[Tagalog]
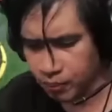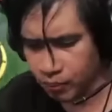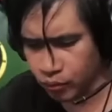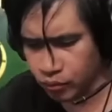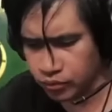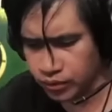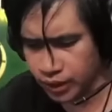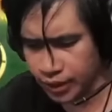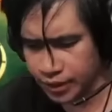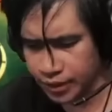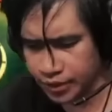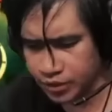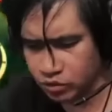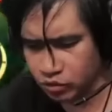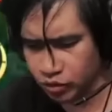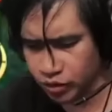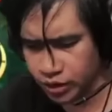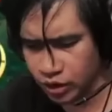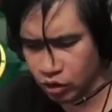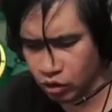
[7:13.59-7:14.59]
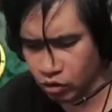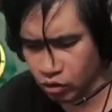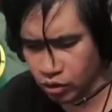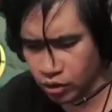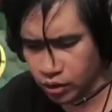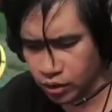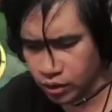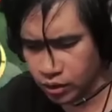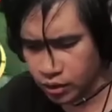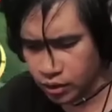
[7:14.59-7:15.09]
putragis! Uy, nook!
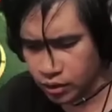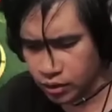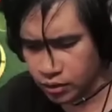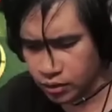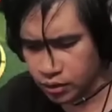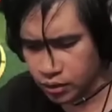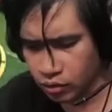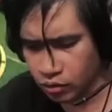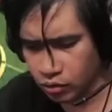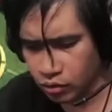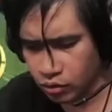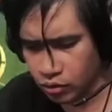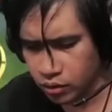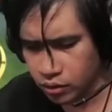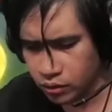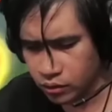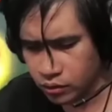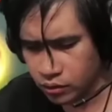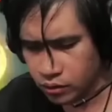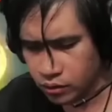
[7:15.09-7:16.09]
Nook!